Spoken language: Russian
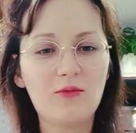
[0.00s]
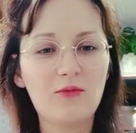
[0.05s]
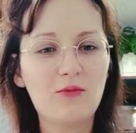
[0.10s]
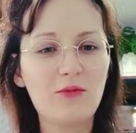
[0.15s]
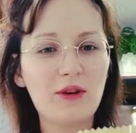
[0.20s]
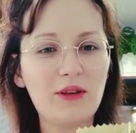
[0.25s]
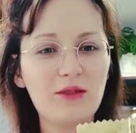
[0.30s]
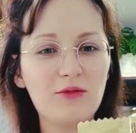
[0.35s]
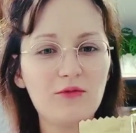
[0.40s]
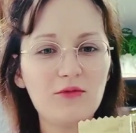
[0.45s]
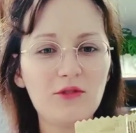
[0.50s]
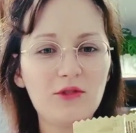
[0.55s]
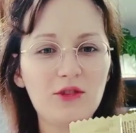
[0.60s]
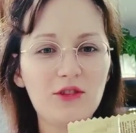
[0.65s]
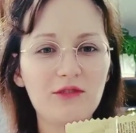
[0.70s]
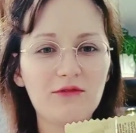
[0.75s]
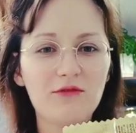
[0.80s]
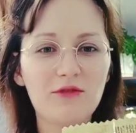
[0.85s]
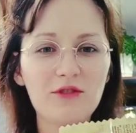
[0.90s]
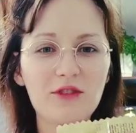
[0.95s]
Ой, ну
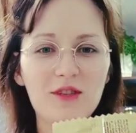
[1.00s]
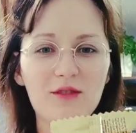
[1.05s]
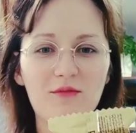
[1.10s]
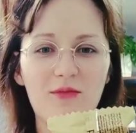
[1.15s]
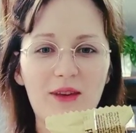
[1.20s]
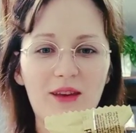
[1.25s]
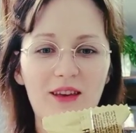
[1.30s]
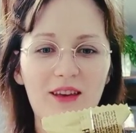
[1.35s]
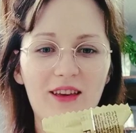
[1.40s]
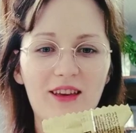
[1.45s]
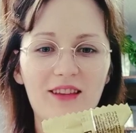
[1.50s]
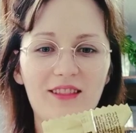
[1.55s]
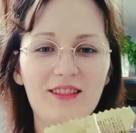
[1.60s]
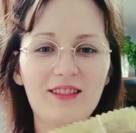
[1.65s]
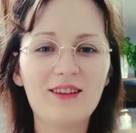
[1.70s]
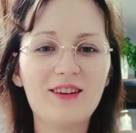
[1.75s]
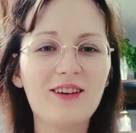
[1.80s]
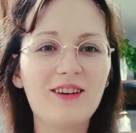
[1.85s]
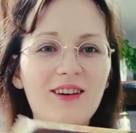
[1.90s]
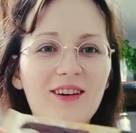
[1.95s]
ничего себе,
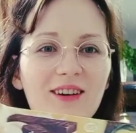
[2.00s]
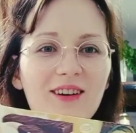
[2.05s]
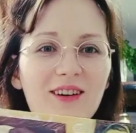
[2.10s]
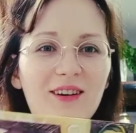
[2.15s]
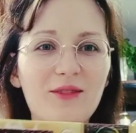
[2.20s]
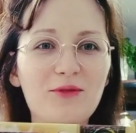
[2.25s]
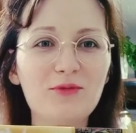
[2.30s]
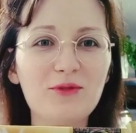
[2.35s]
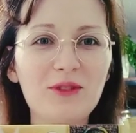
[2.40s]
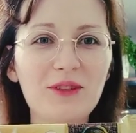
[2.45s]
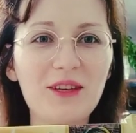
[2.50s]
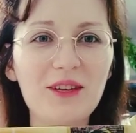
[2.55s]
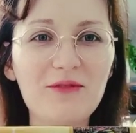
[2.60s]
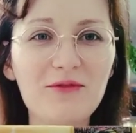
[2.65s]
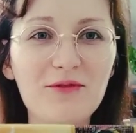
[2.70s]
это русские